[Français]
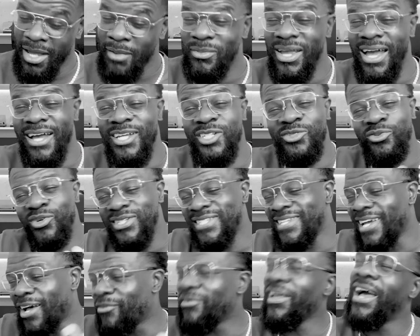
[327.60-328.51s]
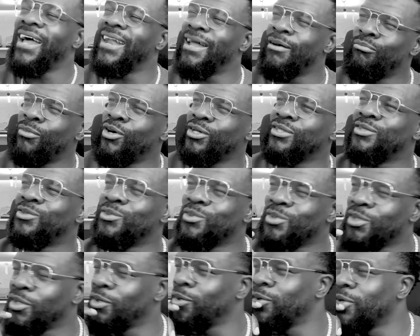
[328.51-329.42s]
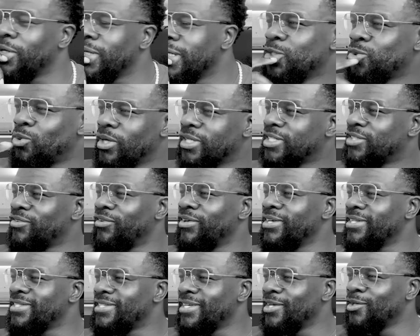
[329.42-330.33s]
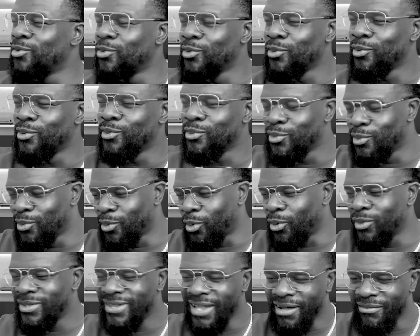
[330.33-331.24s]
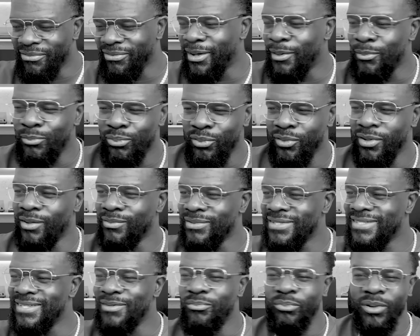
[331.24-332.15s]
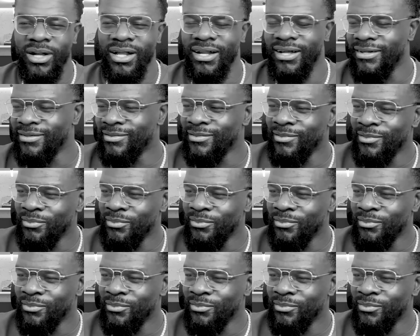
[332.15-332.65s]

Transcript: Mais je vois, ça revient à la mode, donc euh, je crois que je vais essayer de, le retaffer un peu, là, on sait pas, là.